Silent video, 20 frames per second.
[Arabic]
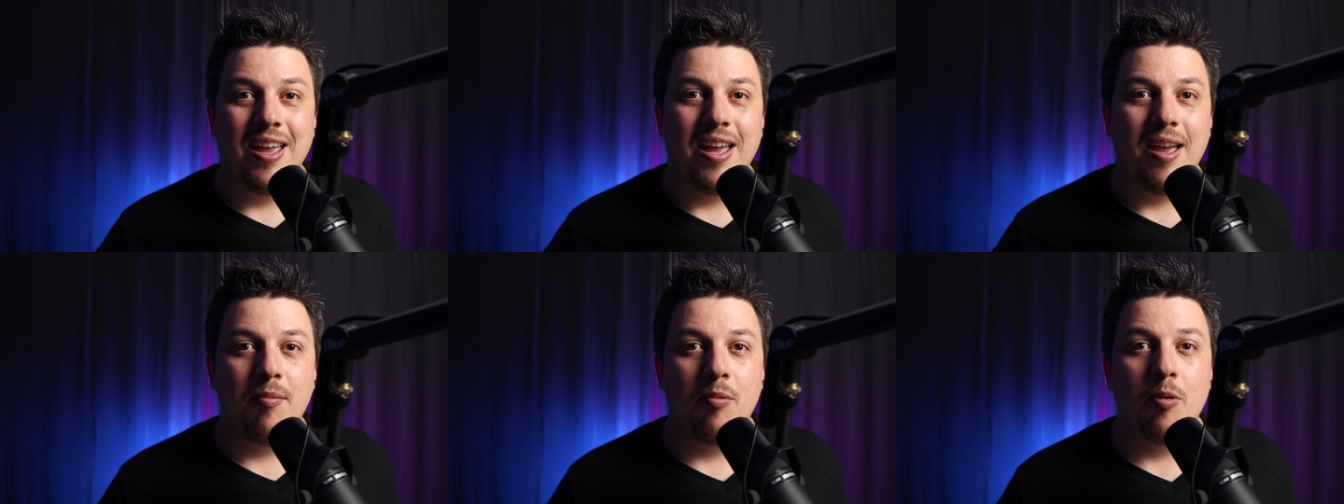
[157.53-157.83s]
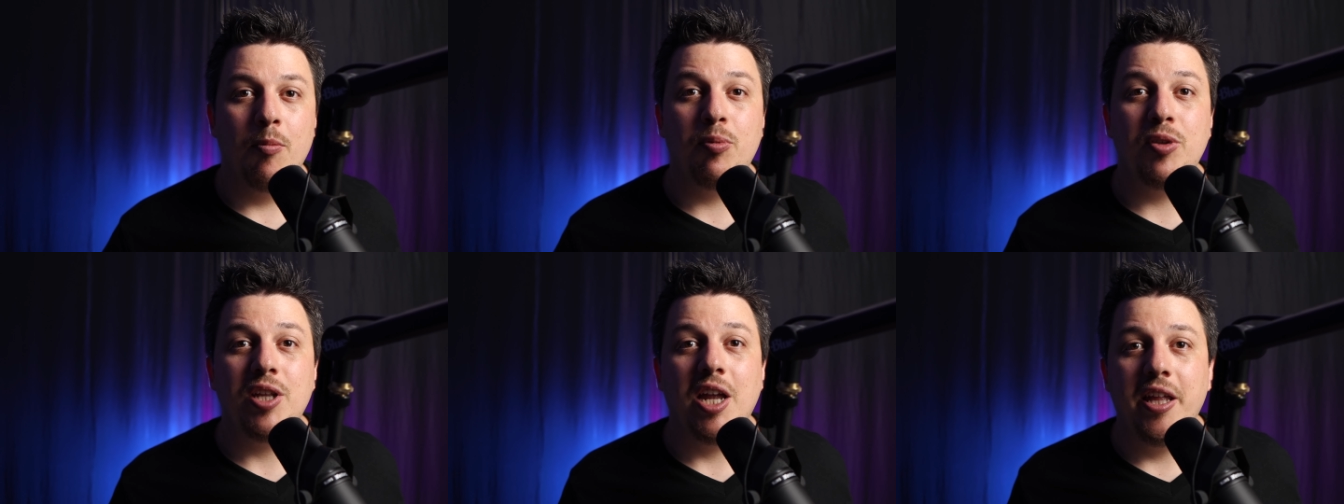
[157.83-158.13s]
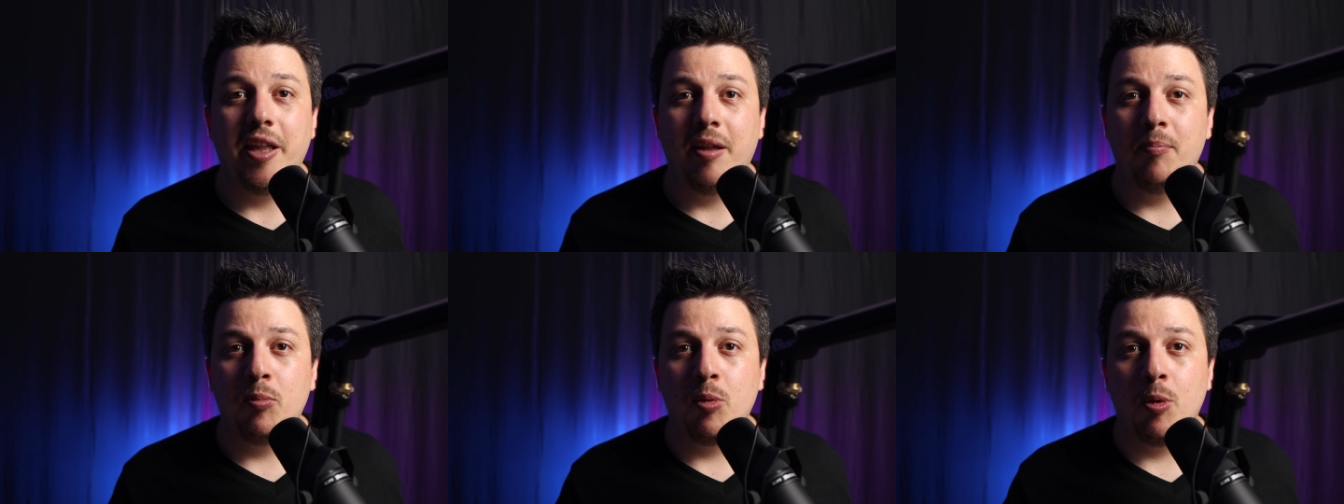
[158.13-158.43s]

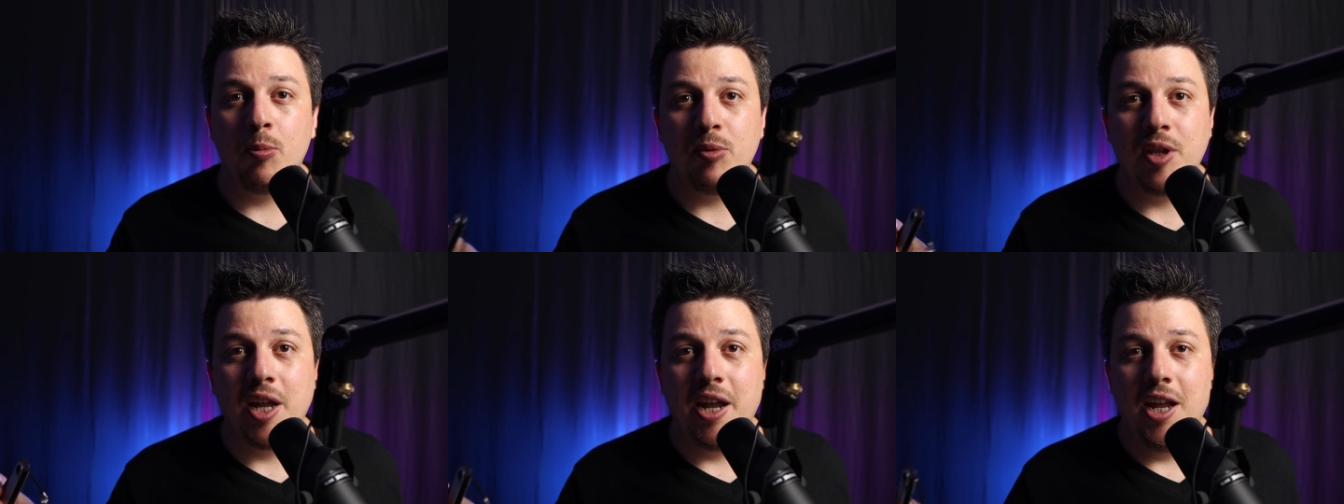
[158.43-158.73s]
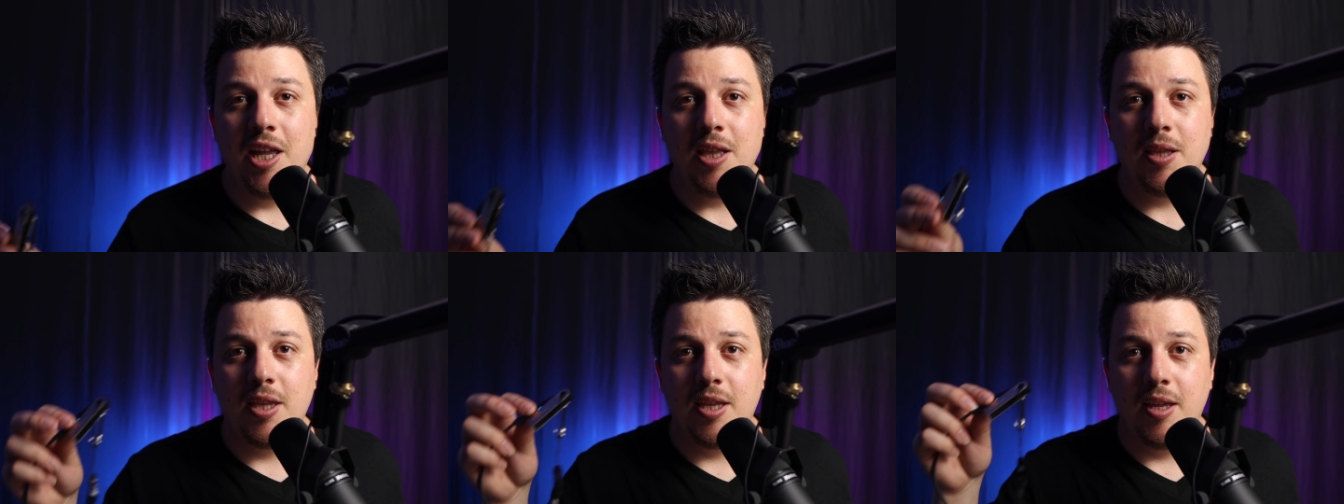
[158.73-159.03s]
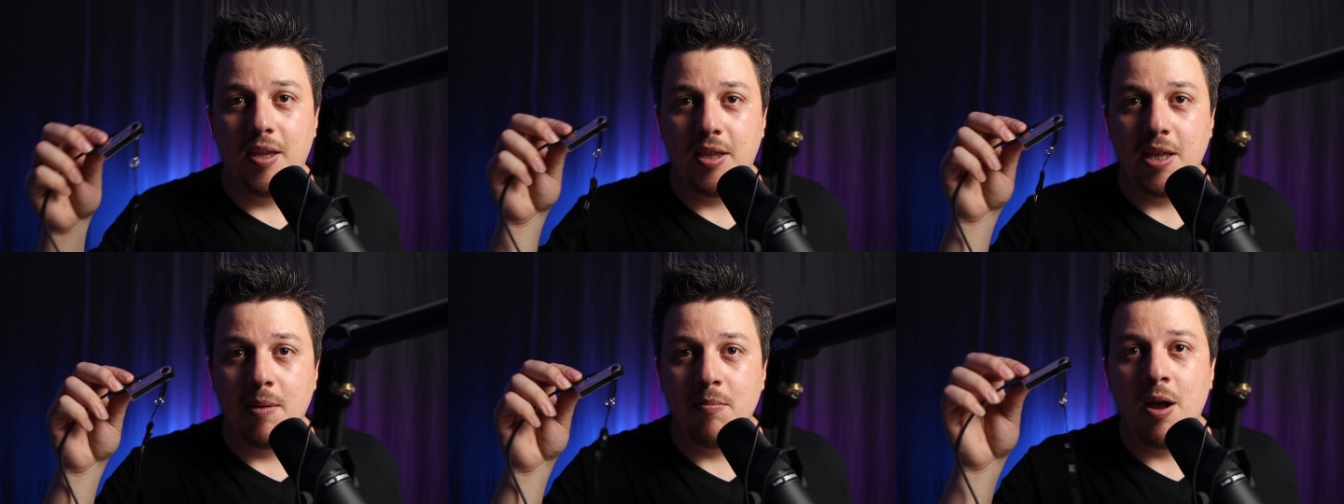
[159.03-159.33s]
مبتعد,
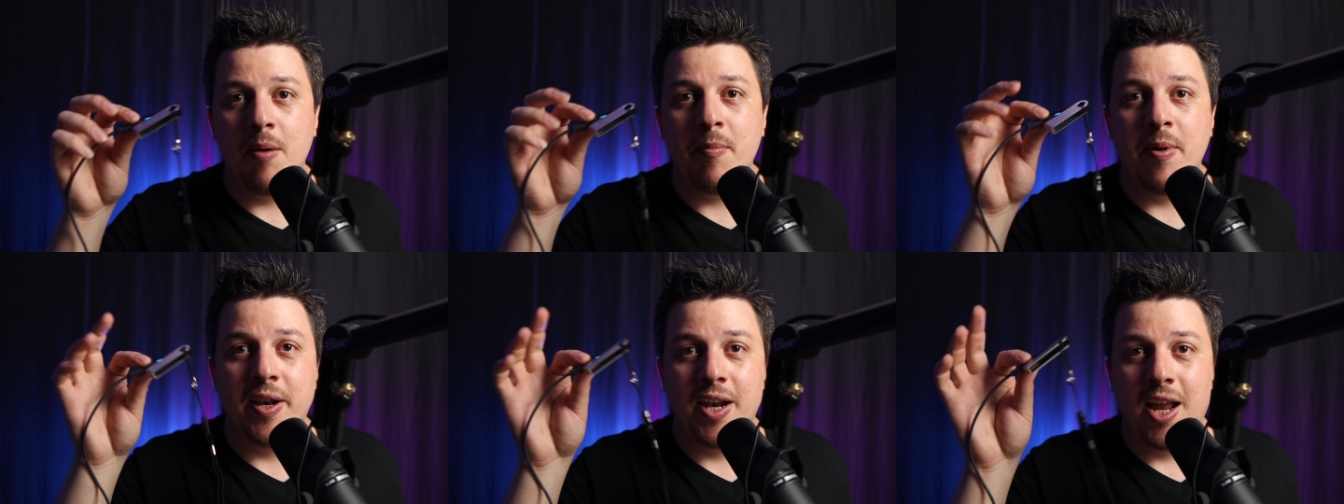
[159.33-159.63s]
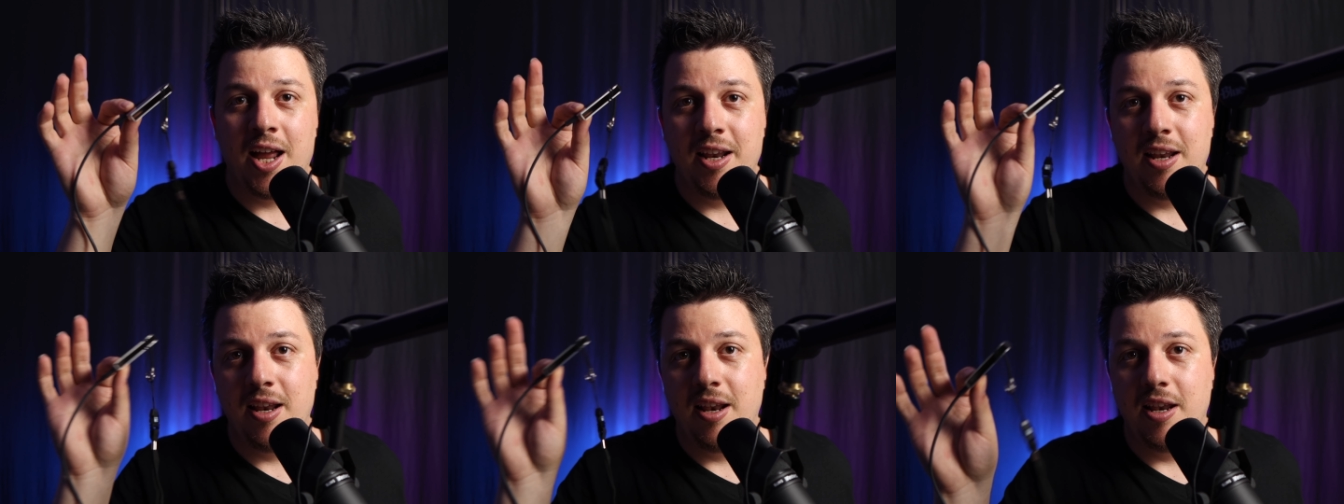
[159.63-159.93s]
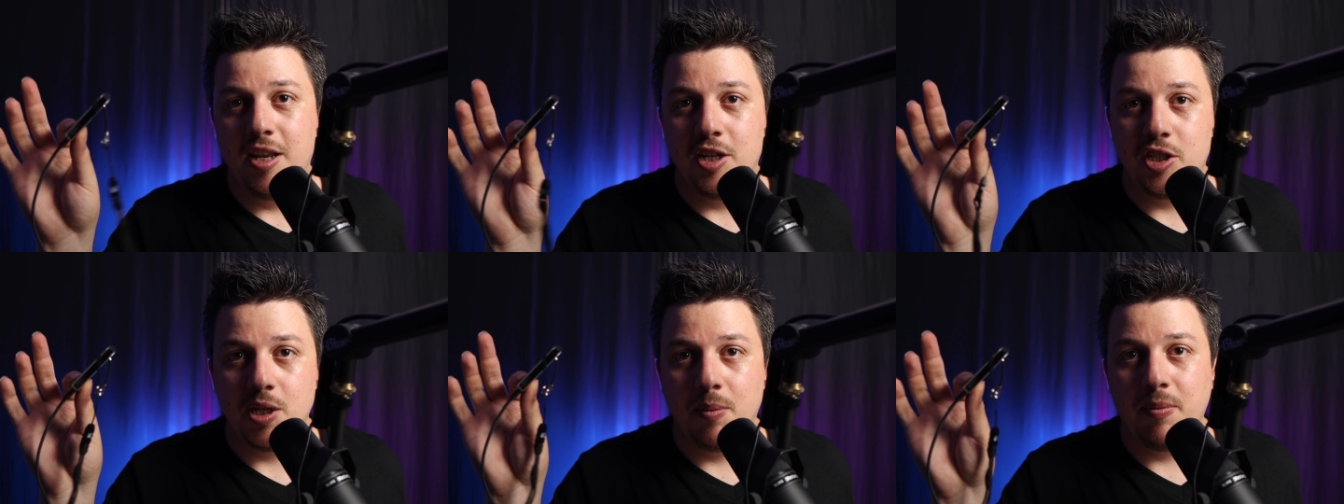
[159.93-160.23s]
مبتعد تماما عن
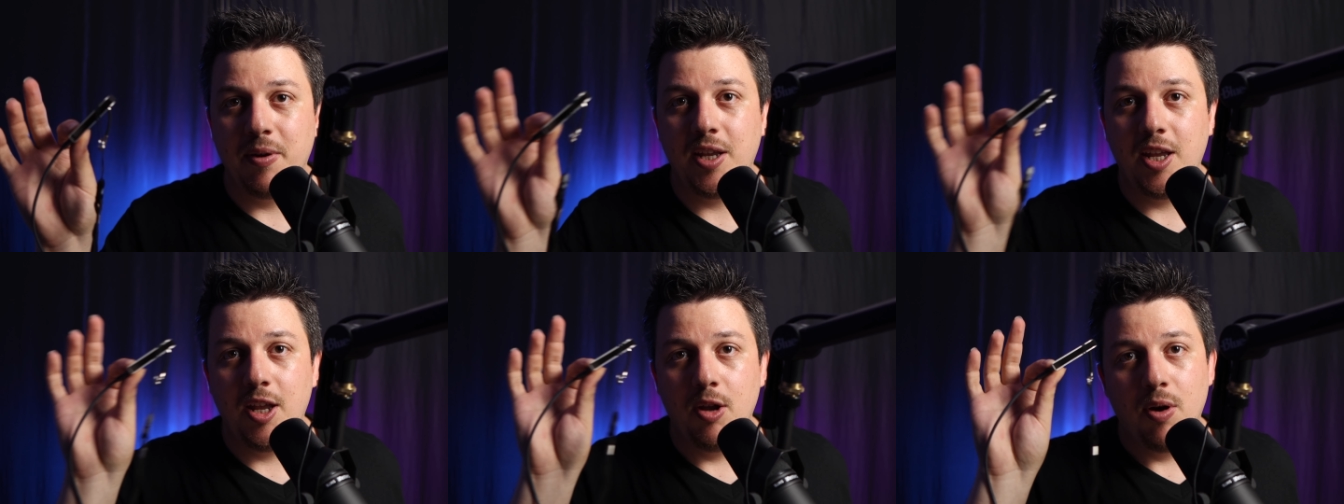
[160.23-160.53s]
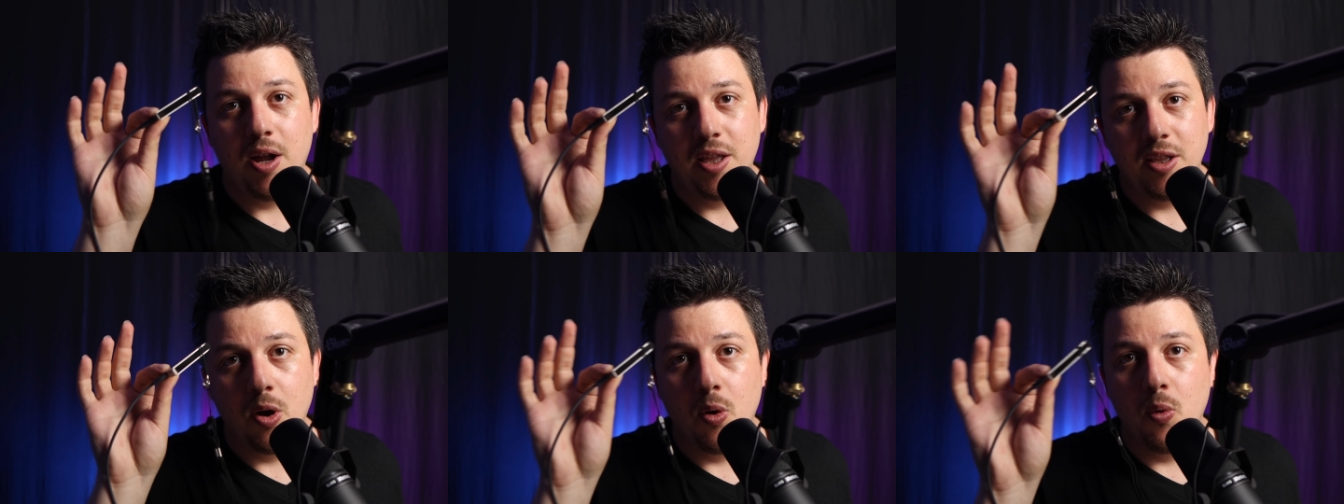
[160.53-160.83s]
الشبكه وهذا